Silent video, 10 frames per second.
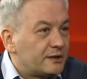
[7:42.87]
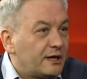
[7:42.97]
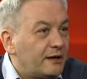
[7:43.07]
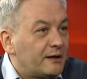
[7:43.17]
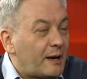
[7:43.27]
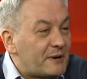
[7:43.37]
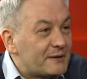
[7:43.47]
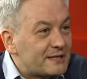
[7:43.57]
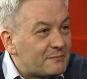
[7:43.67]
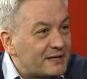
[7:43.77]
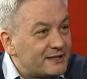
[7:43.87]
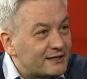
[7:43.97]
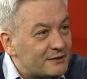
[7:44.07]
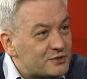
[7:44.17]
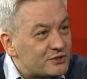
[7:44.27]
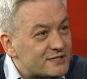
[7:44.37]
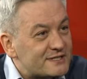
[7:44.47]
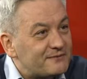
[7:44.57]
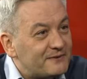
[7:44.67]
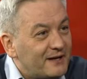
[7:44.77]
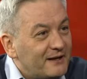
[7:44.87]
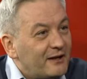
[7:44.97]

e, a pamięta pani, jak nam Obwieścił się dosta... Szymon